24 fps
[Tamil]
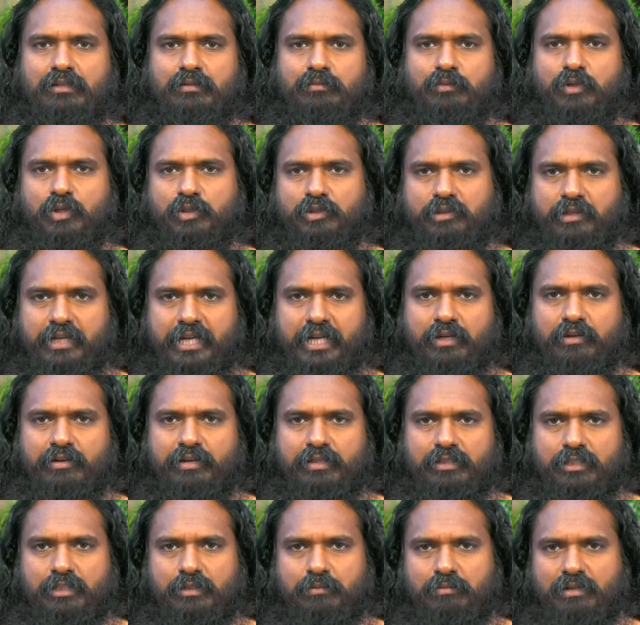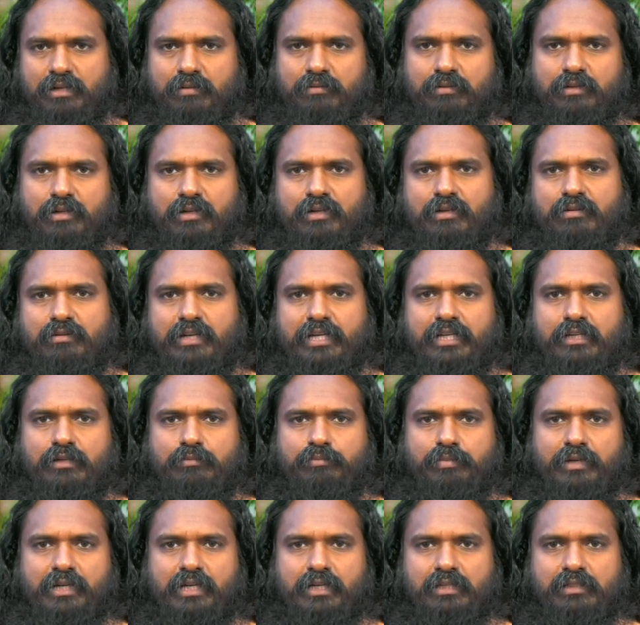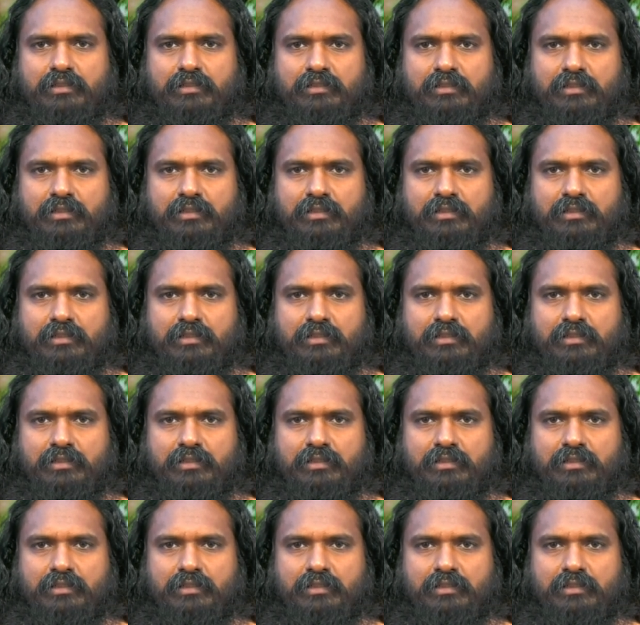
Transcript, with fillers: மோசையீடு இருந்தது போல் உன்னோட கூட இருப்பேன்